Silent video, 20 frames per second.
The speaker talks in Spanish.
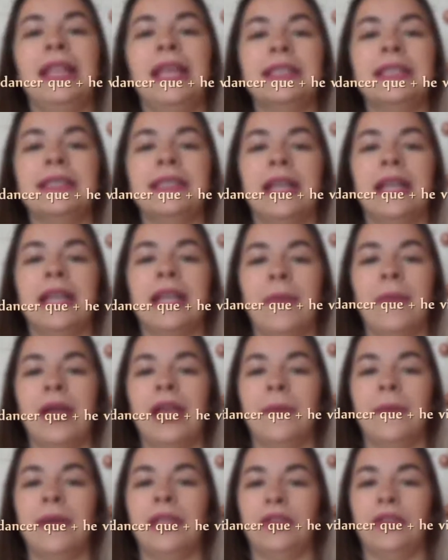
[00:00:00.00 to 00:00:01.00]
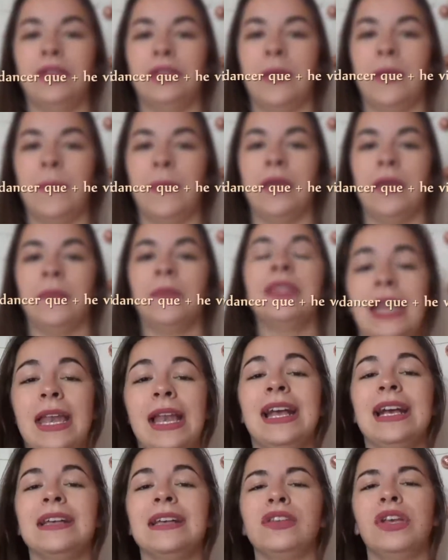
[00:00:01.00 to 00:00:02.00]
dancer que más he visto este mes. En
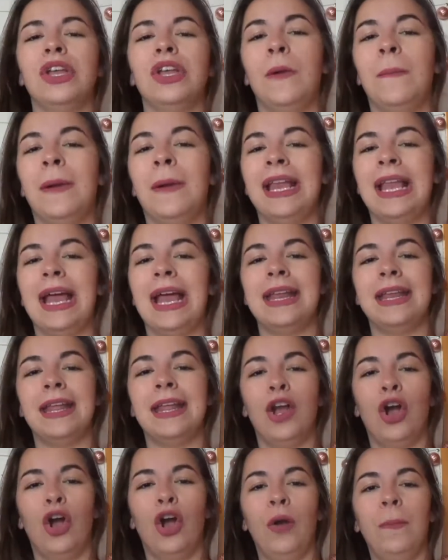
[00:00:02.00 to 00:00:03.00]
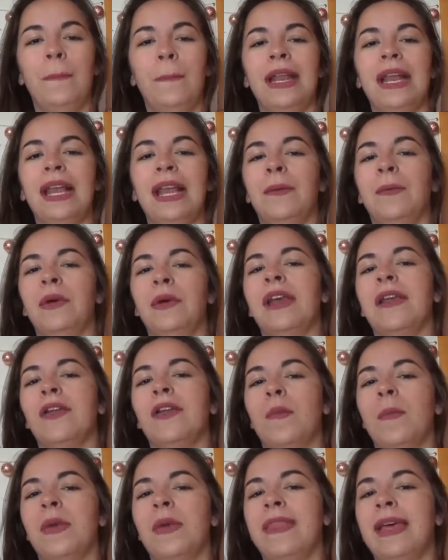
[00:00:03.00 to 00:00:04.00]
el caso de los bailarines hombres les voy a
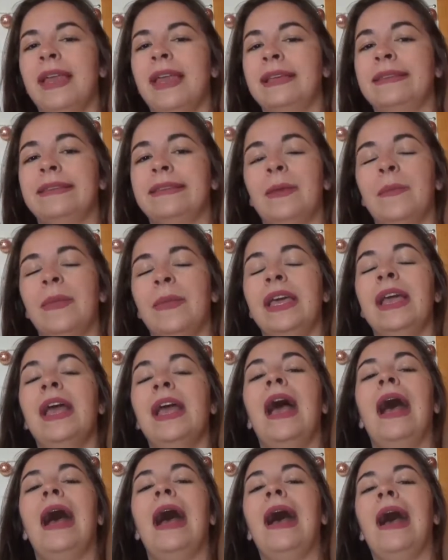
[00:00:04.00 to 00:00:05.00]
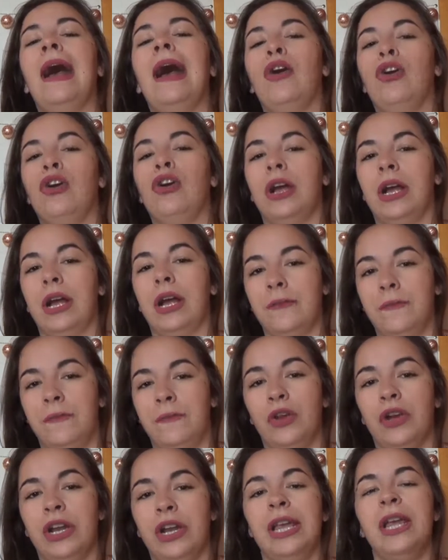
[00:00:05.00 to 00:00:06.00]
recomendar este mes a Oscar
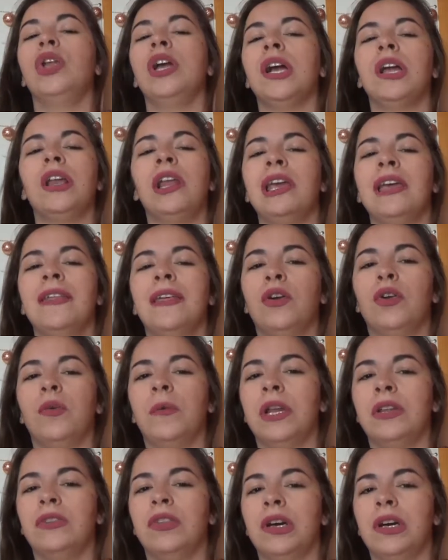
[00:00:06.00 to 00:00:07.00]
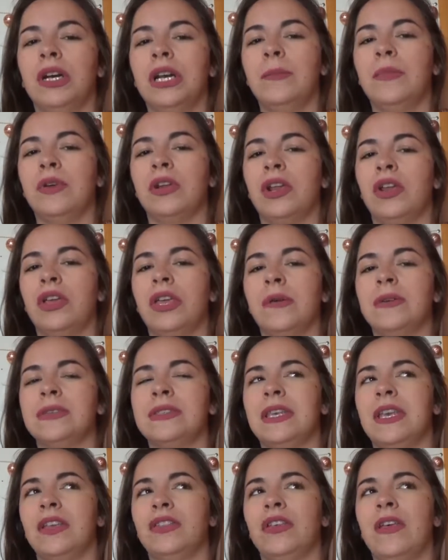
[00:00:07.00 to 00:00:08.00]
Flores. No es que lo haya descubierto ahora porque lo llevo
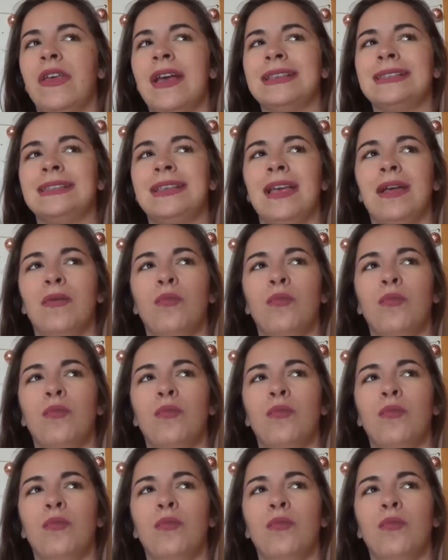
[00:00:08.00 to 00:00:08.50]
siguiendo desde hace